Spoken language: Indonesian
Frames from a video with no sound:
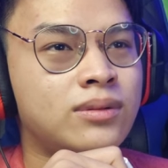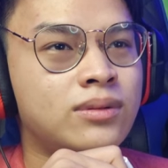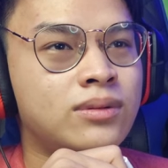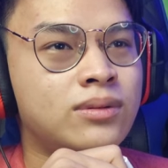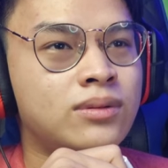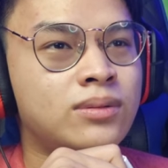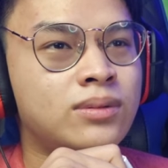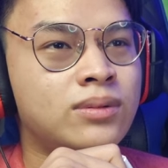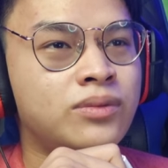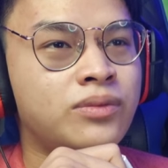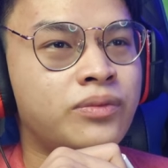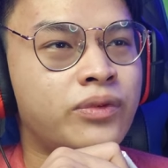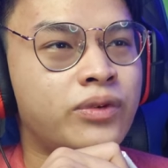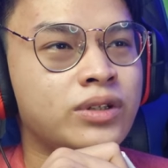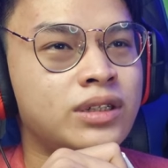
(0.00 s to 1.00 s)
uh,
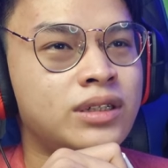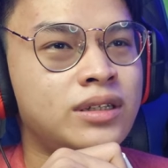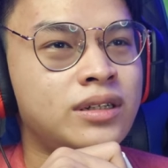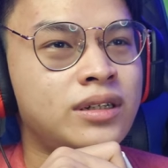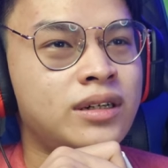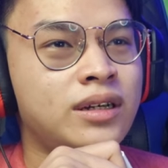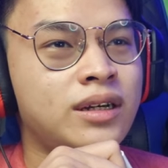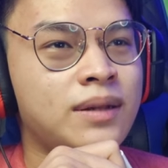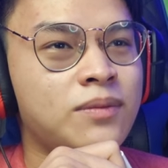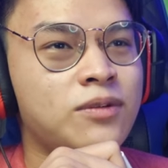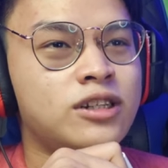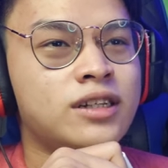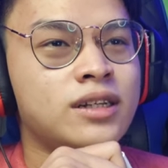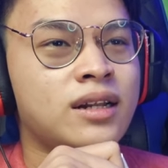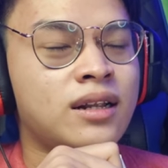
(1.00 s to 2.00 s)
bocil
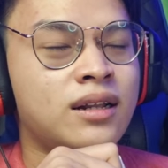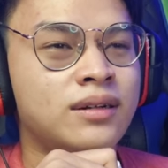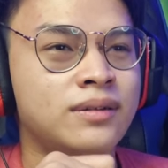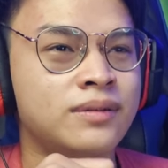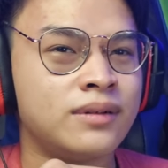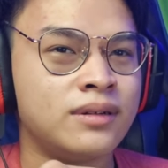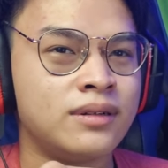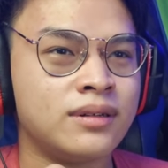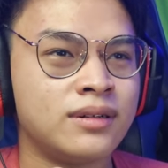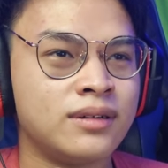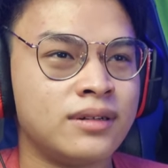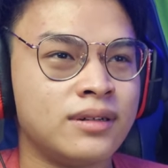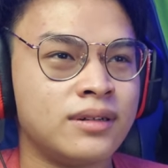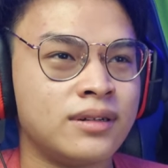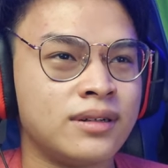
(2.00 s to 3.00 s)
bocil
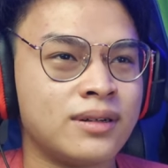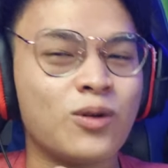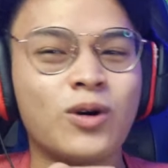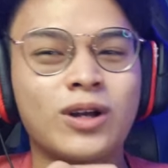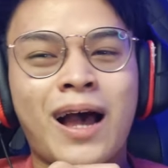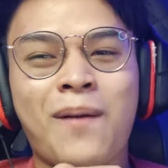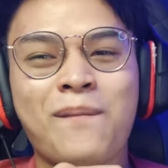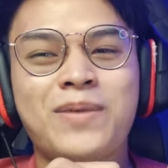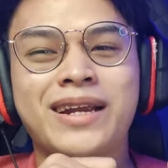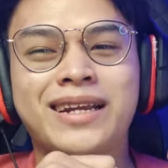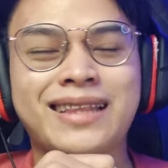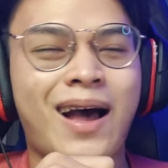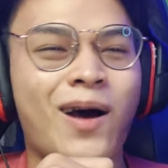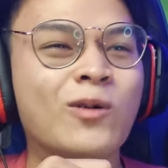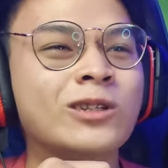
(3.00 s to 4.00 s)
gue
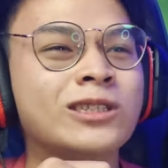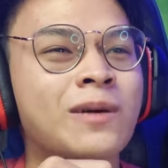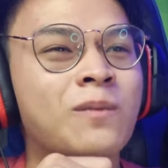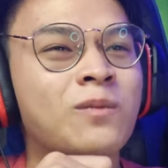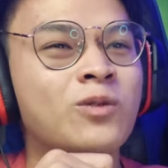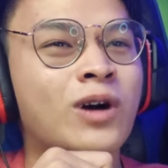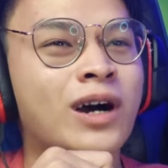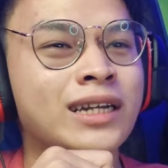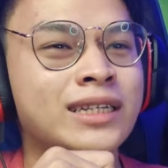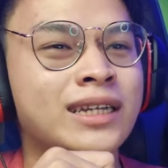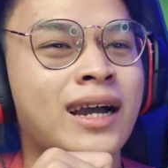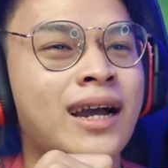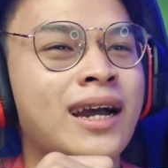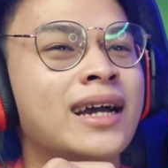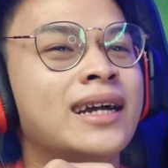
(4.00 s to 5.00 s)
hampir tahu
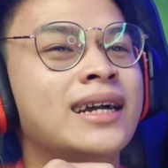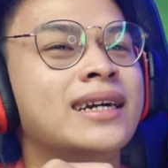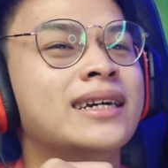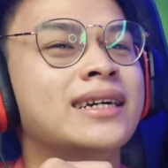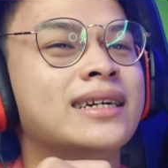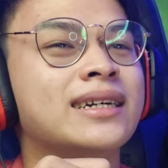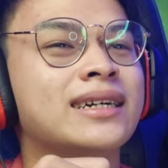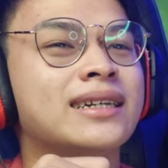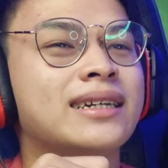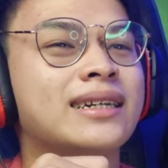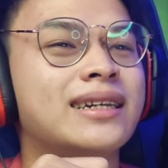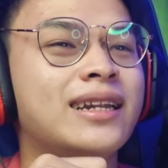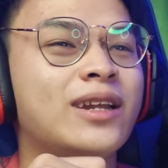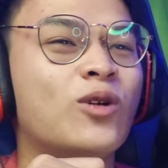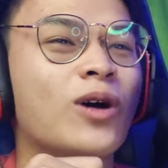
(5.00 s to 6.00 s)
semuanya
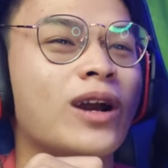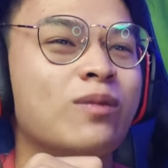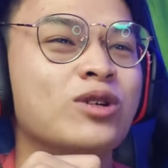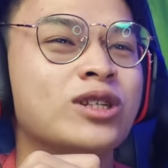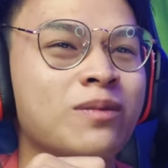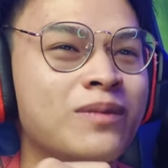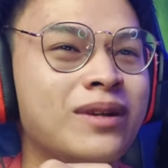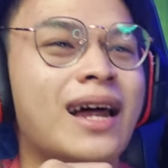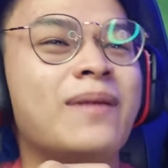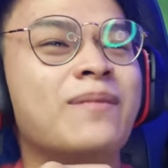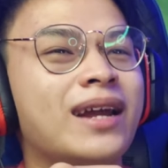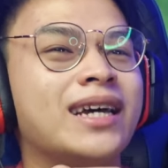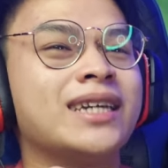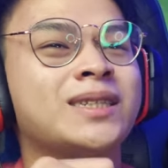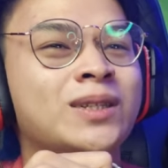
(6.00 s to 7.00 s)
di 2019
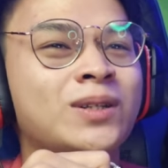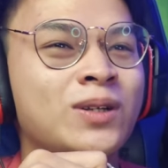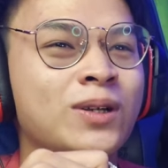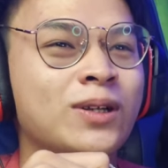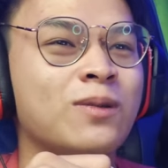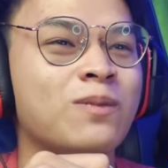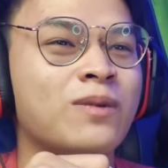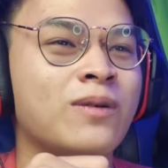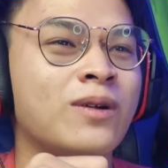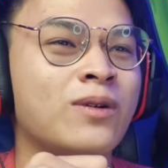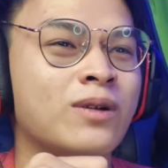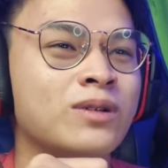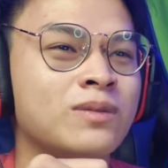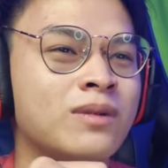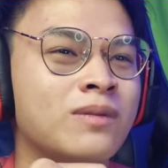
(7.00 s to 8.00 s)
tuh YouTube Rewind
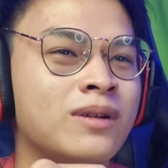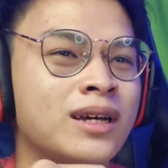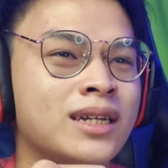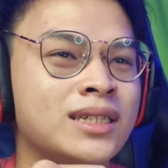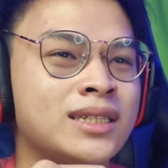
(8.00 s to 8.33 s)
2019